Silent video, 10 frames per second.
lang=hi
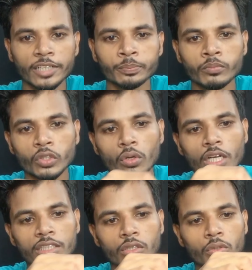है और
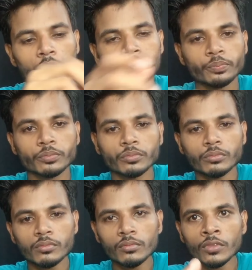गाइस देखो
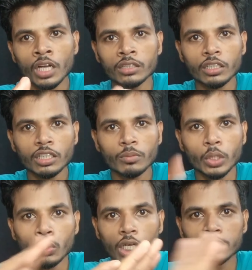अंदर तक
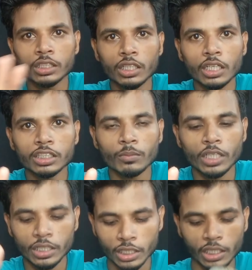बिल्कुल अच्छी तरीके से जम
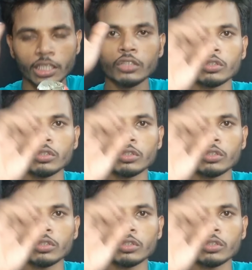गई ठीक है